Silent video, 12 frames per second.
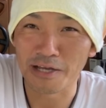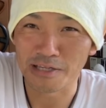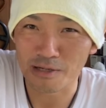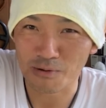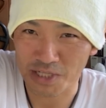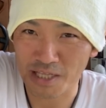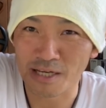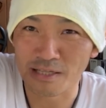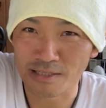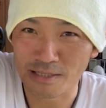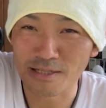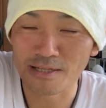界に1個しかない。
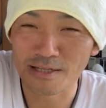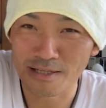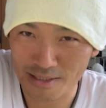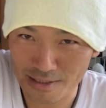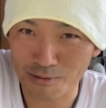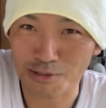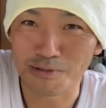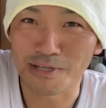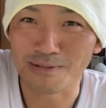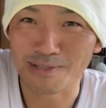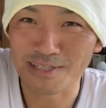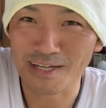よろしくお願い
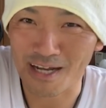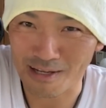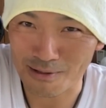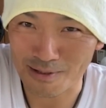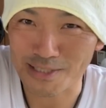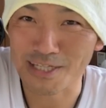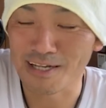します。ありがとうございま